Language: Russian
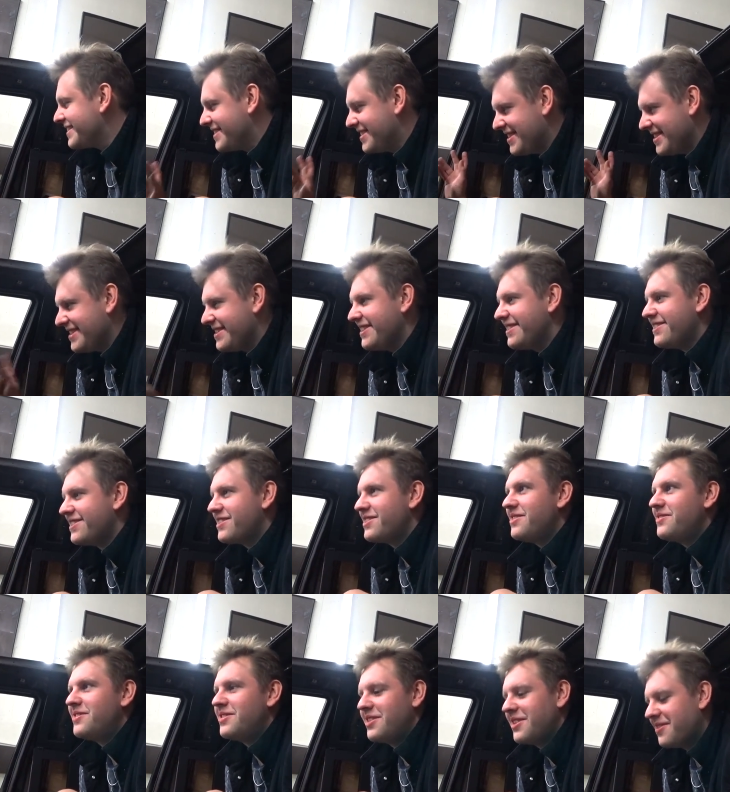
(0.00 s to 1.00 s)
Сейчас сделаю,
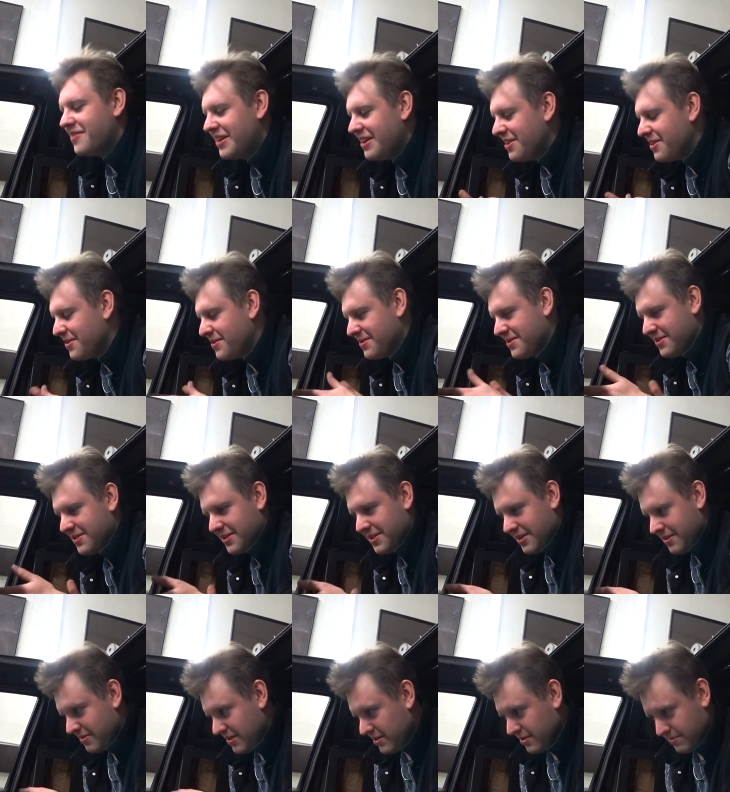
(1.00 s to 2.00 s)
чтобы нормально тут все
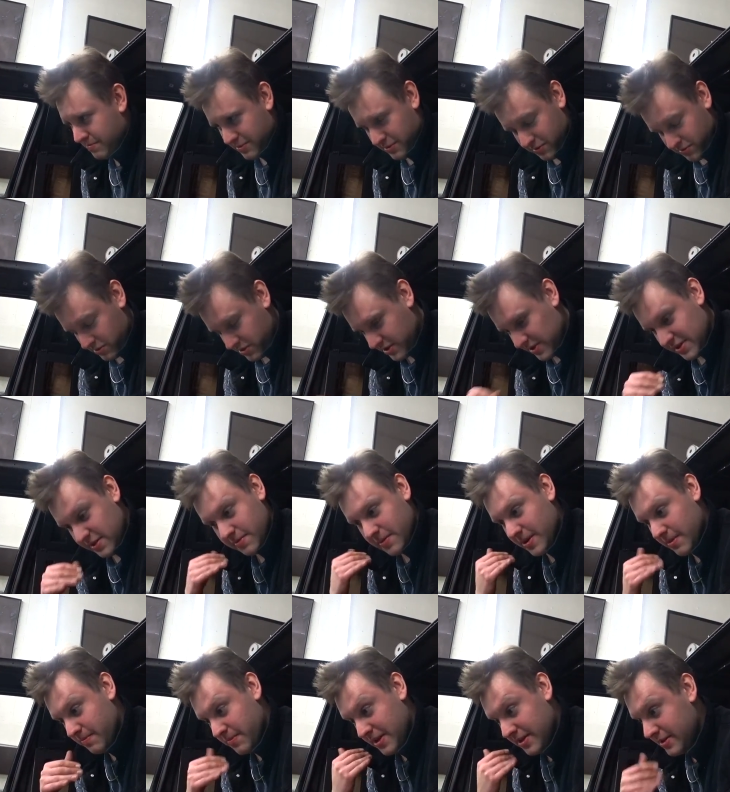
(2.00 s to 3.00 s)
открывалось, потому что с этим
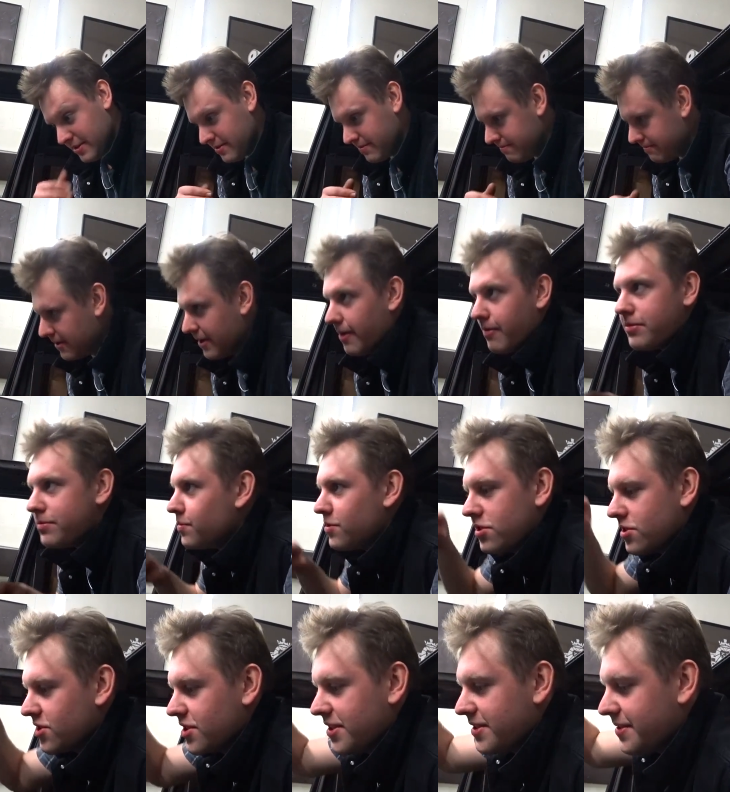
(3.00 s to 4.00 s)
компрессором прям
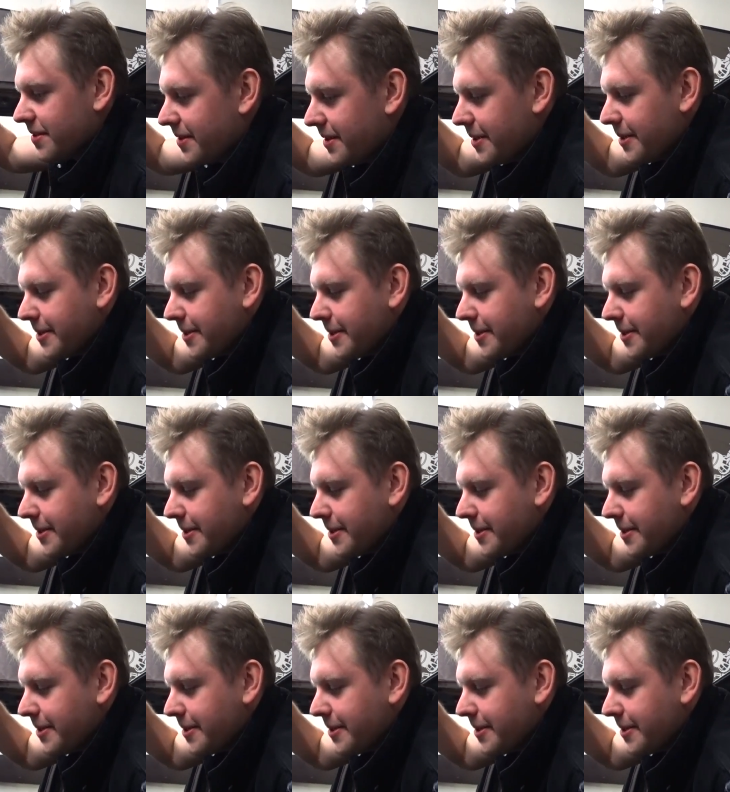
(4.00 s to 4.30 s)
вообще жесть.